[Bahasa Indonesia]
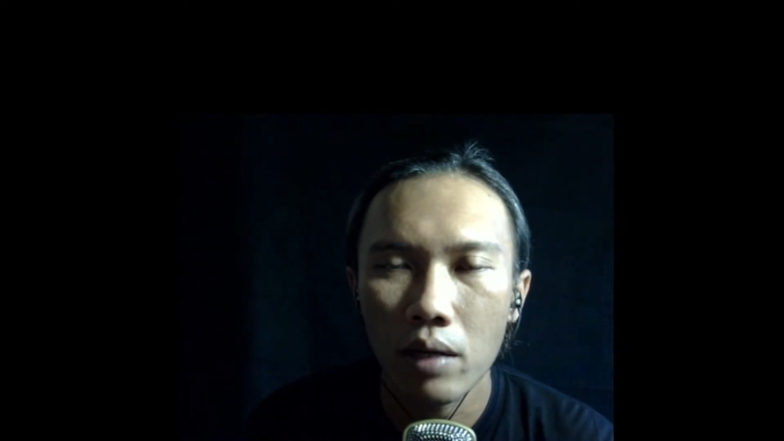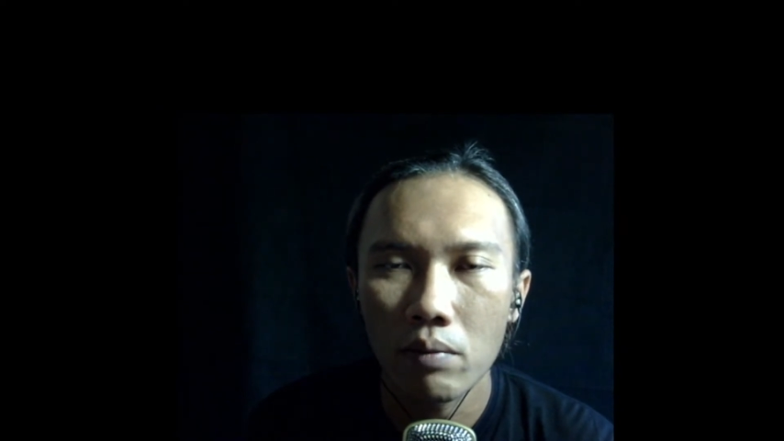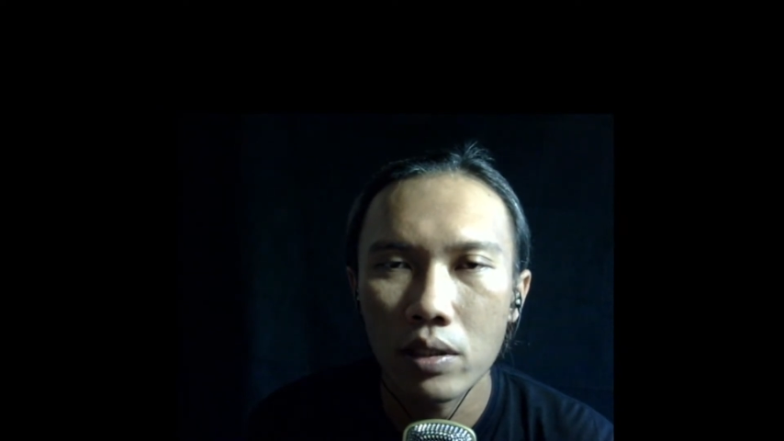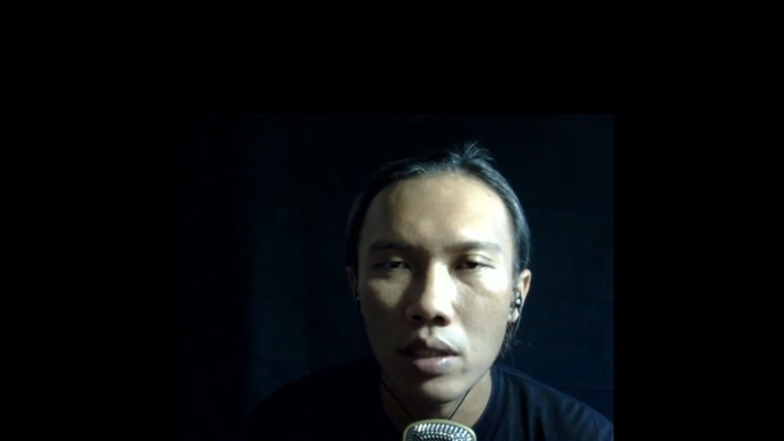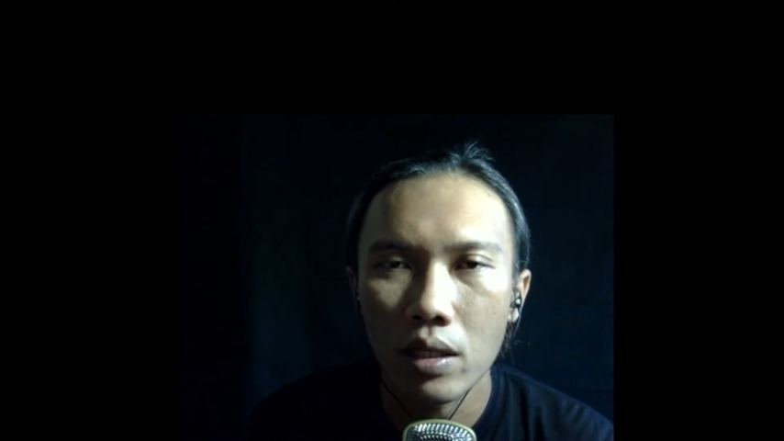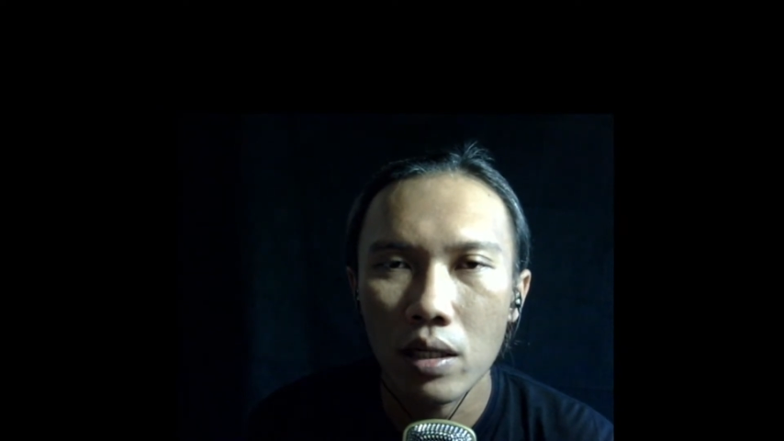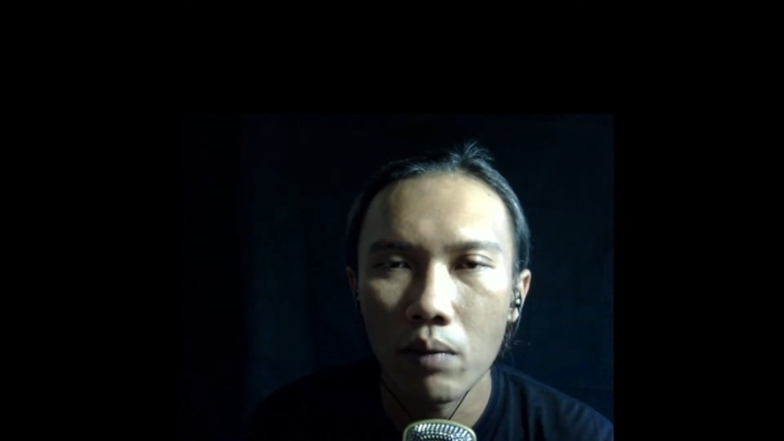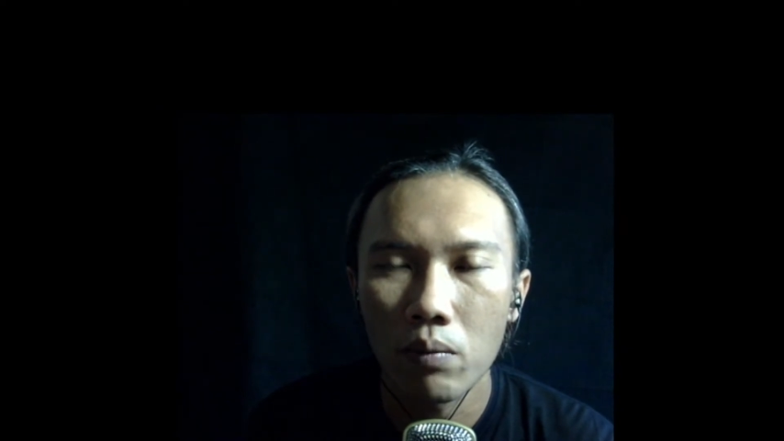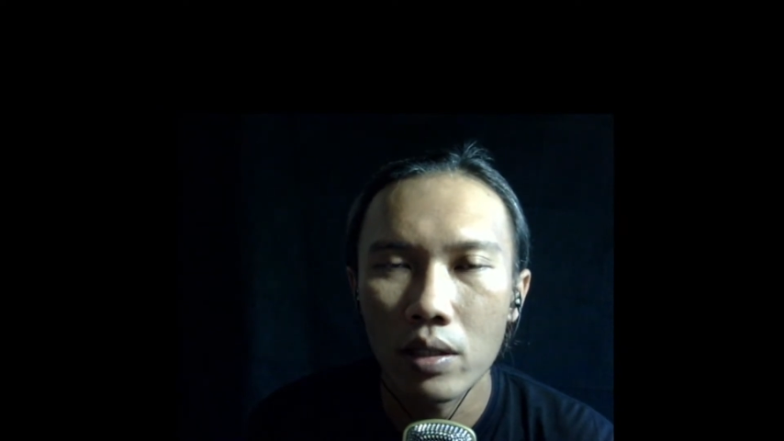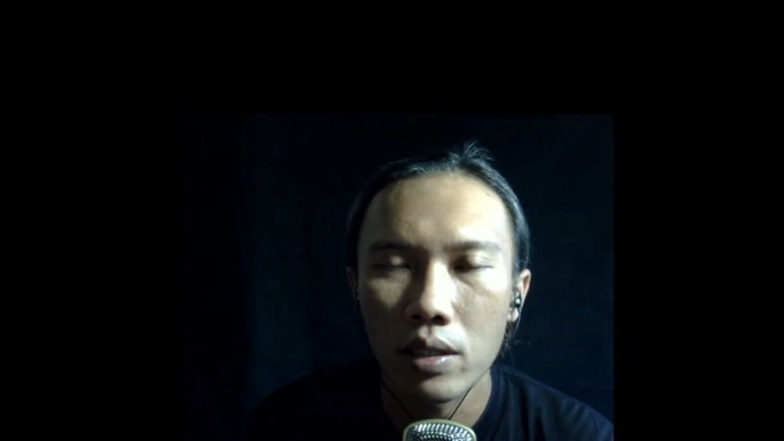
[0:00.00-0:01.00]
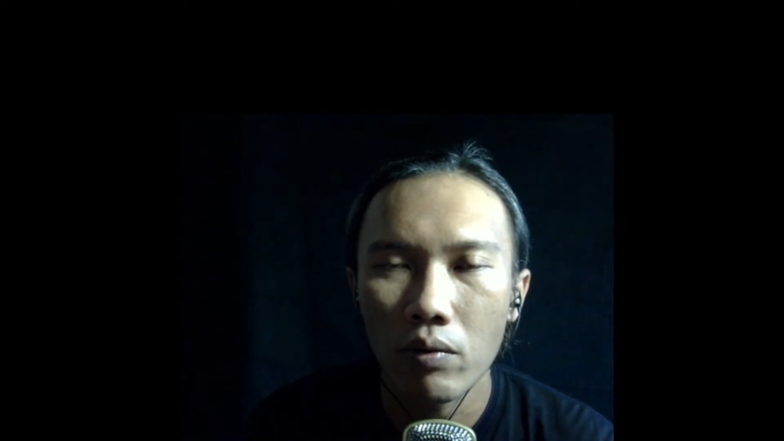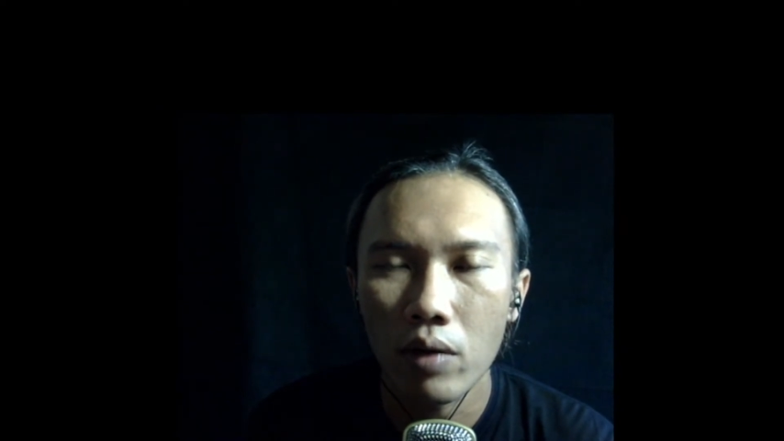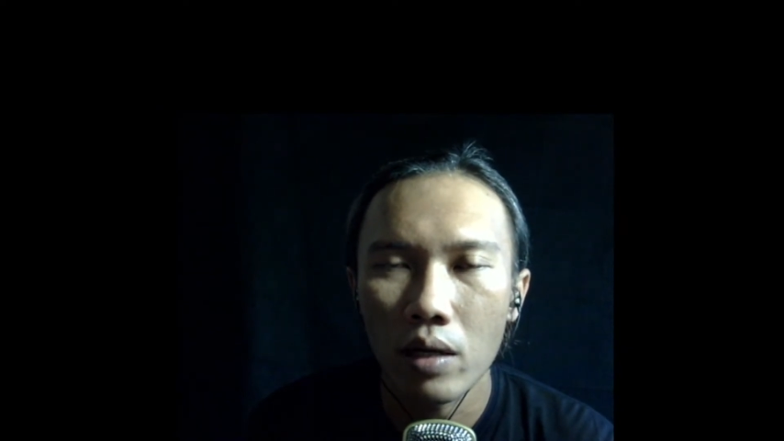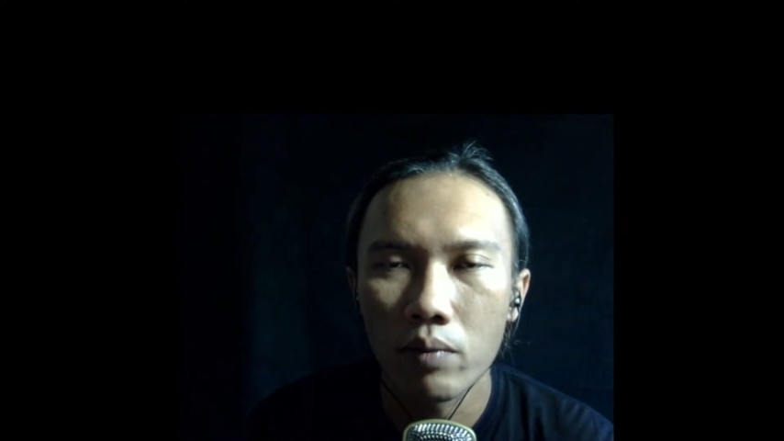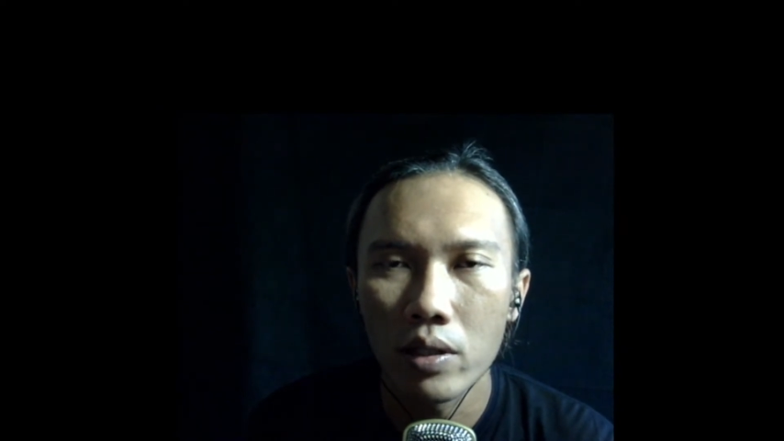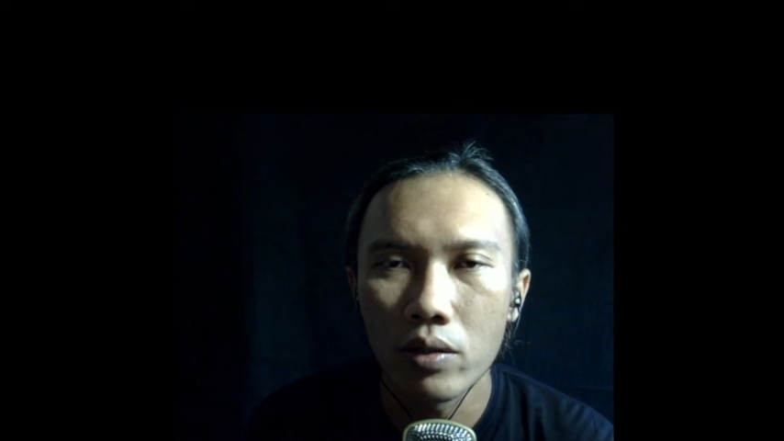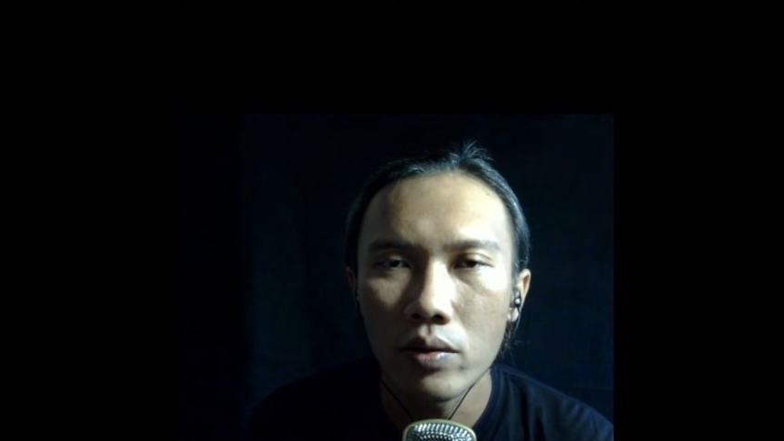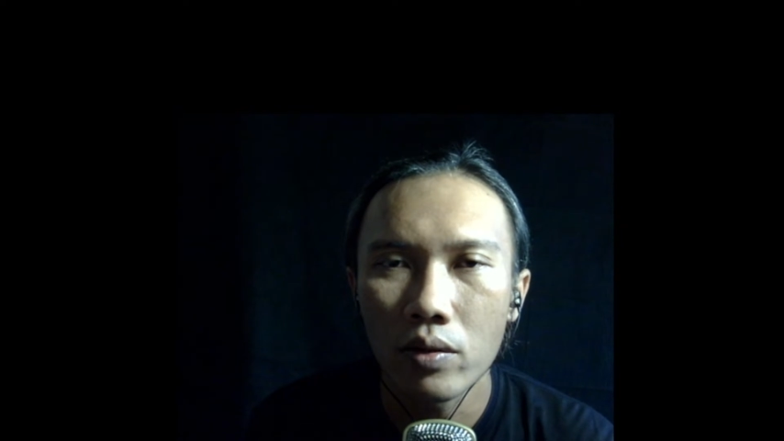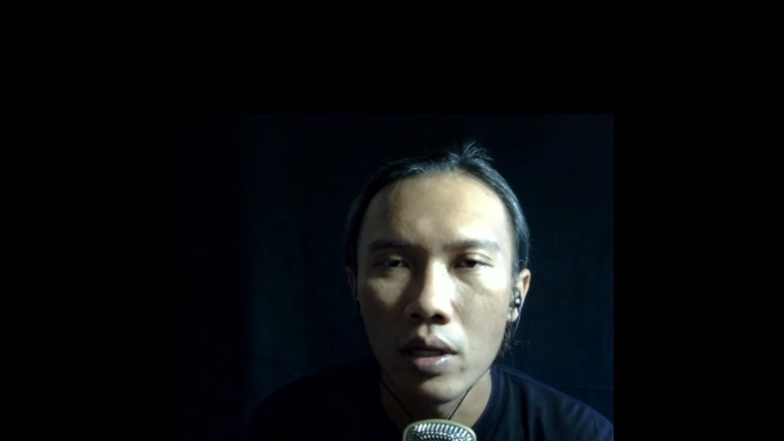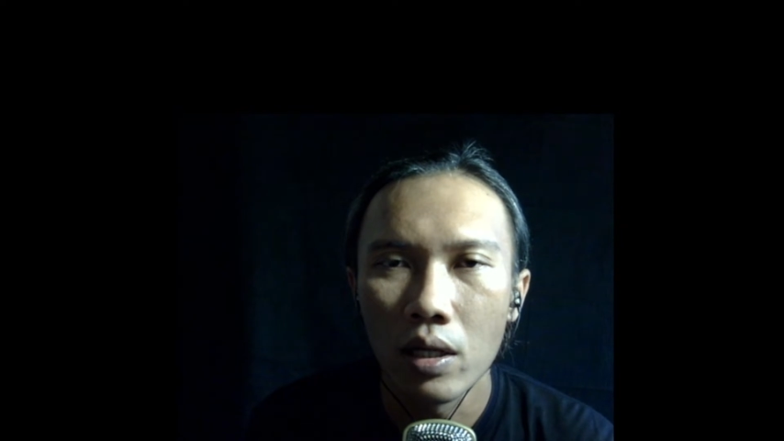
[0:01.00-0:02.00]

misalnya kabelnya warna biru,